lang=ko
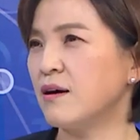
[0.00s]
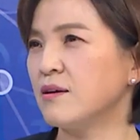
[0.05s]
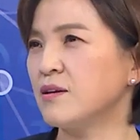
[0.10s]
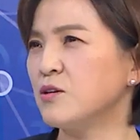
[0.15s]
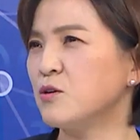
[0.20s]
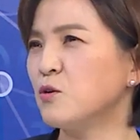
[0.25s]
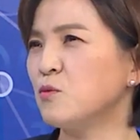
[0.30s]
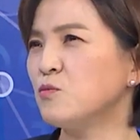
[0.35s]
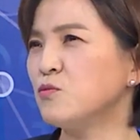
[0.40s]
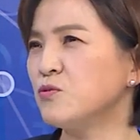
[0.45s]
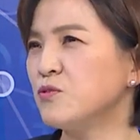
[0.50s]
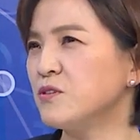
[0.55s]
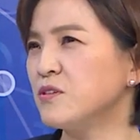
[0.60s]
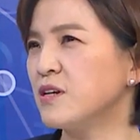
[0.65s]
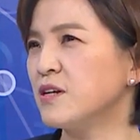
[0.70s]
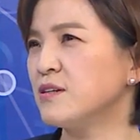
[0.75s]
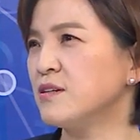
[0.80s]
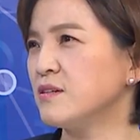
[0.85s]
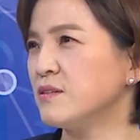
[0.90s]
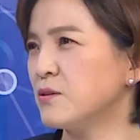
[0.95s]
이런
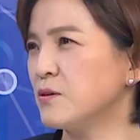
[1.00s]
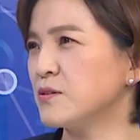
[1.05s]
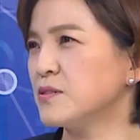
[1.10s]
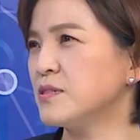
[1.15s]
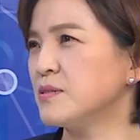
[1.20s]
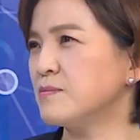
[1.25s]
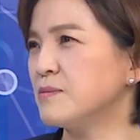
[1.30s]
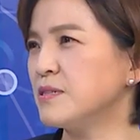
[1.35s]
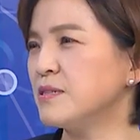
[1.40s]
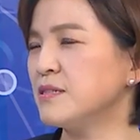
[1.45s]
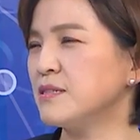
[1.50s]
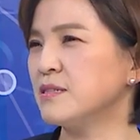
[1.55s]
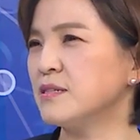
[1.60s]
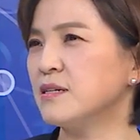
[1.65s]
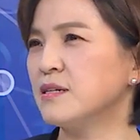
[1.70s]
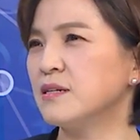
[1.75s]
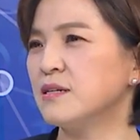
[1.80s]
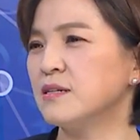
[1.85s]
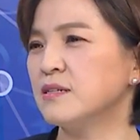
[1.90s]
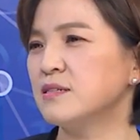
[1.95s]
분들의 리더십은
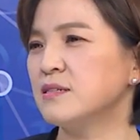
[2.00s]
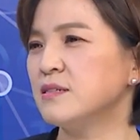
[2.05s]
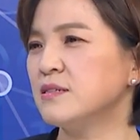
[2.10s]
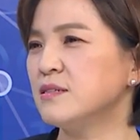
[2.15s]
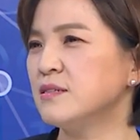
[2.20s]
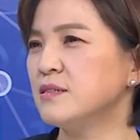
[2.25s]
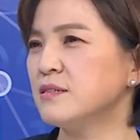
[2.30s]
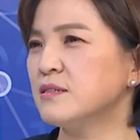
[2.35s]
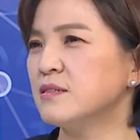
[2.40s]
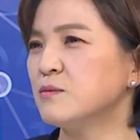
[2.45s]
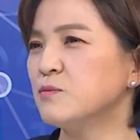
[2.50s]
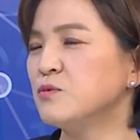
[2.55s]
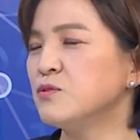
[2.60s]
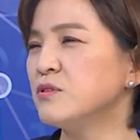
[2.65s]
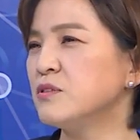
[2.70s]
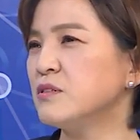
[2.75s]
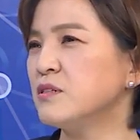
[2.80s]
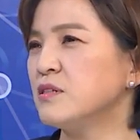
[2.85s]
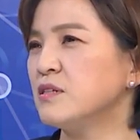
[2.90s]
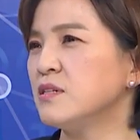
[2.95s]
실은
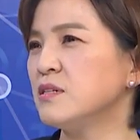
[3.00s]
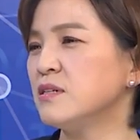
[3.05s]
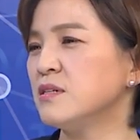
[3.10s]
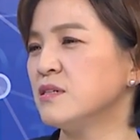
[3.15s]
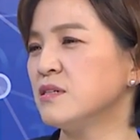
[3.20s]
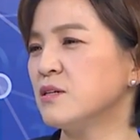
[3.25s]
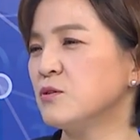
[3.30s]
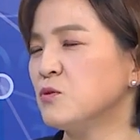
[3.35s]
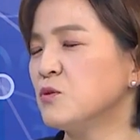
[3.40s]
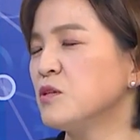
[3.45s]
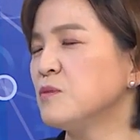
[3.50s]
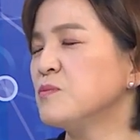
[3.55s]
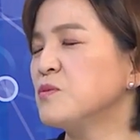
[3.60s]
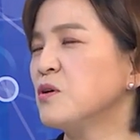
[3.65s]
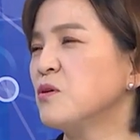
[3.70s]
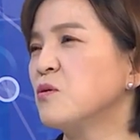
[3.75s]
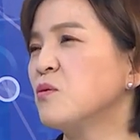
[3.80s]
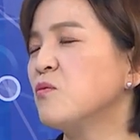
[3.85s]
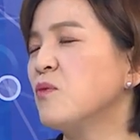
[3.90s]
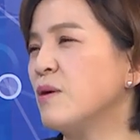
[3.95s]
그분들이
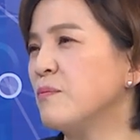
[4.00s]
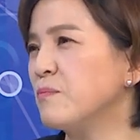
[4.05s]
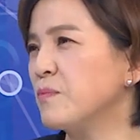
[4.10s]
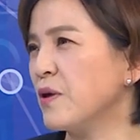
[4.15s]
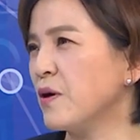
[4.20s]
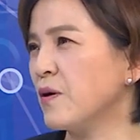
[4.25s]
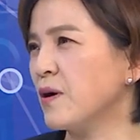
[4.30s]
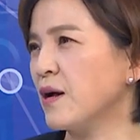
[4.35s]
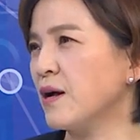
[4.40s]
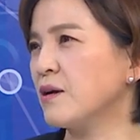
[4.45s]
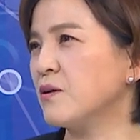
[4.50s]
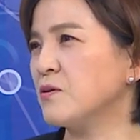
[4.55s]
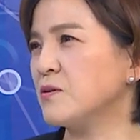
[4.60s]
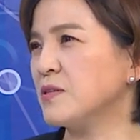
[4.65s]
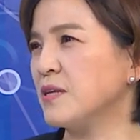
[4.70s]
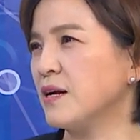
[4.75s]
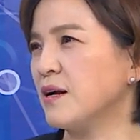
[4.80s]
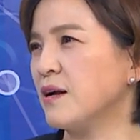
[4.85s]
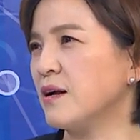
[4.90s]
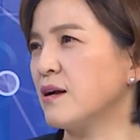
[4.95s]
예수님처럼
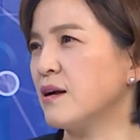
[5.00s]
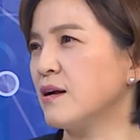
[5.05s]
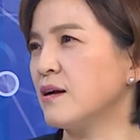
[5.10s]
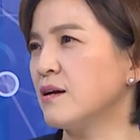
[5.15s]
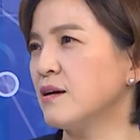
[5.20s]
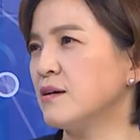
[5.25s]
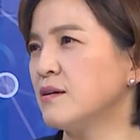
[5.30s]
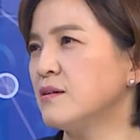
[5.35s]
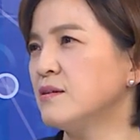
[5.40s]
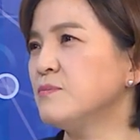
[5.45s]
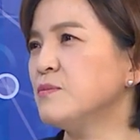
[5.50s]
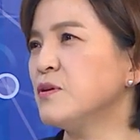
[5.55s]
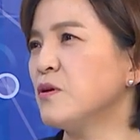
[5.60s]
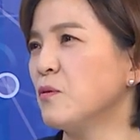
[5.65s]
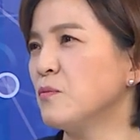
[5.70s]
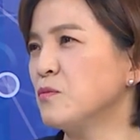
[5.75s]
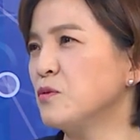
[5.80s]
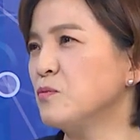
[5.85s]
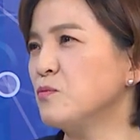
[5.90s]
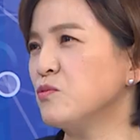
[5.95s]
완벽하거나 흠이
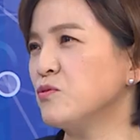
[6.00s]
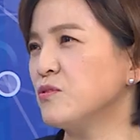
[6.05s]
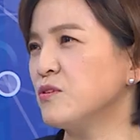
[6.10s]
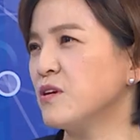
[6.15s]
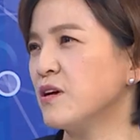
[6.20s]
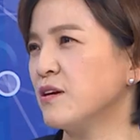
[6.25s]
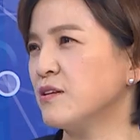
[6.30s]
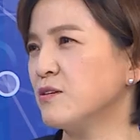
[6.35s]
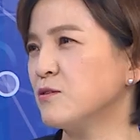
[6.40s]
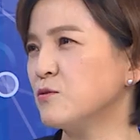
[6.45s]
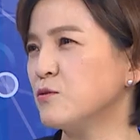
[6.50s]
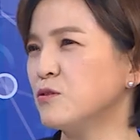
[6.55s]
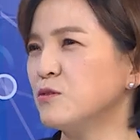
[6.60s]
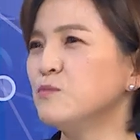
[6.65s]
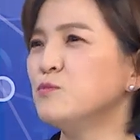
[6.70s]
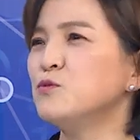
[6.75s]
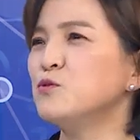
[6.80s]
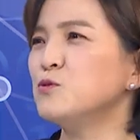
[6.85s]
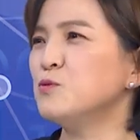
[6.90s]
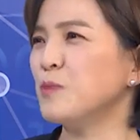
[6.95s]
없는 분들이 아니고
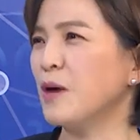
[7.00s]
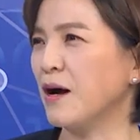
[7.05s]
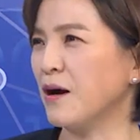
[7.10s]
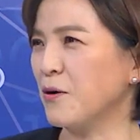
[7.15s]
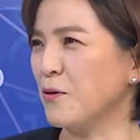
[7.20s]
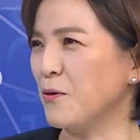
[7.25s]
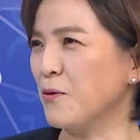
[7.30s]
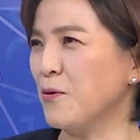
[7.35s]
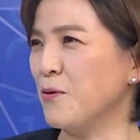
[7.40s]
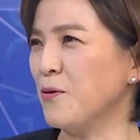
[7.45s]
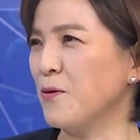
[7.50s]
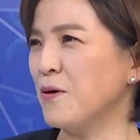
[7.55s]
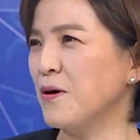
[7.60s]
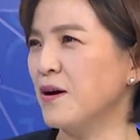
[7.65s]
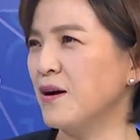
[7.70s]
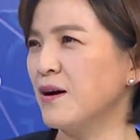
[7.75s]
흠도 많고,